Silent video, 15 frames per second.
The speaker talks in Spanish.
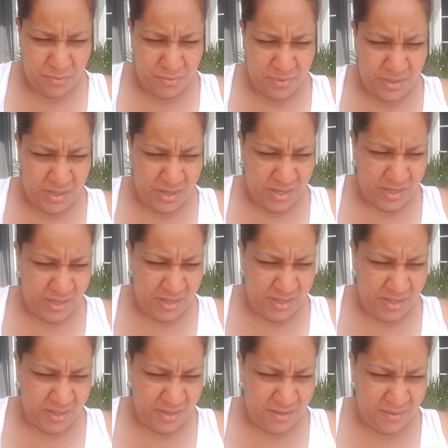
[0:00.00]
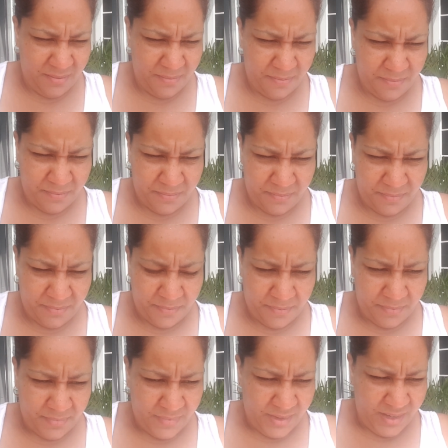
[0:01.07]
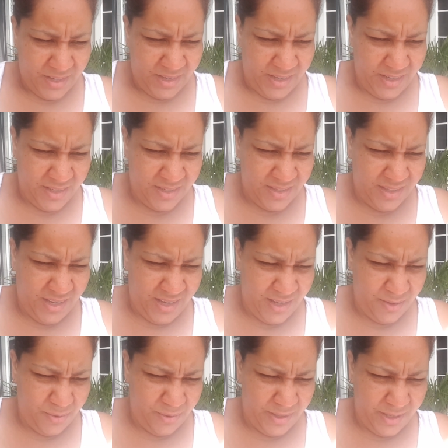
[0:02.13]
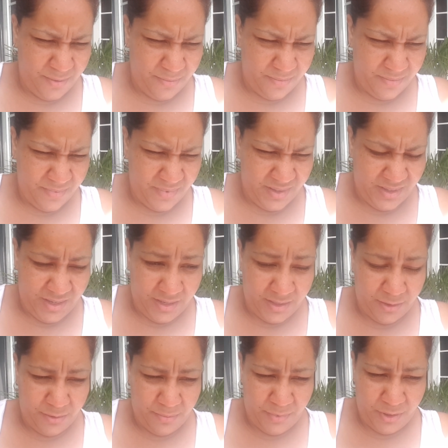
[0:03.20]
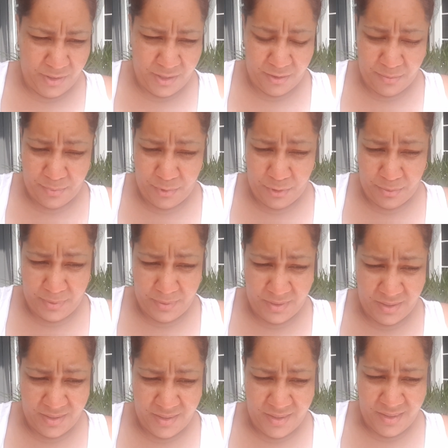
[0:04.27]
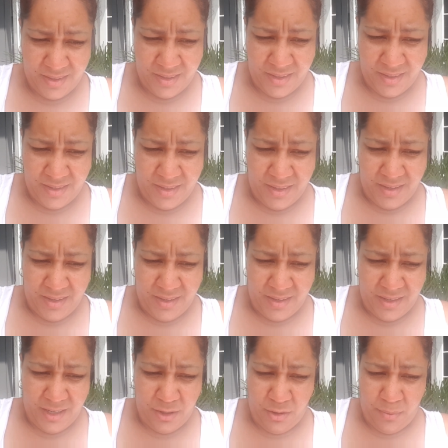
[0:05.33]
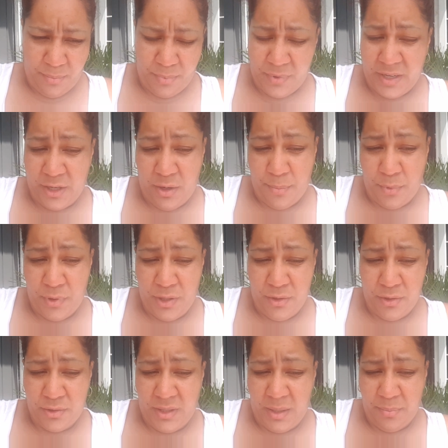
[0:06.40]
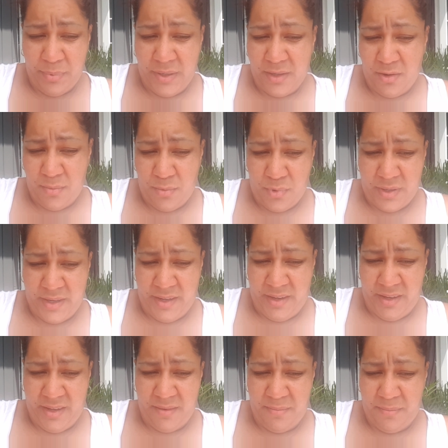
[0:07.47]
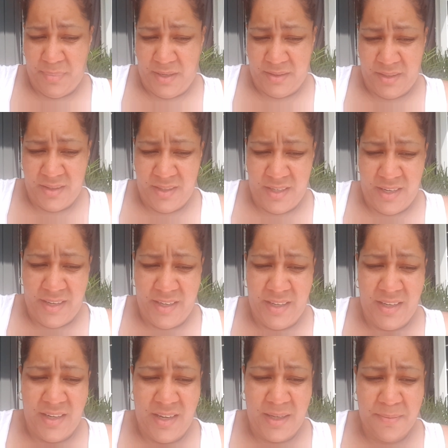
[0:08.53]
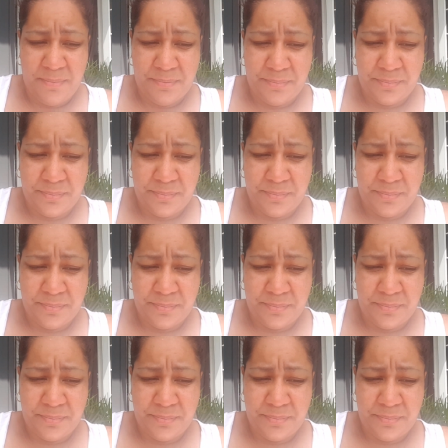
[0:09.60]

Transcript: nunca he estado en ay Dios mío, que no puedo ver que no que no ha podido estar pues como que en partes de la isla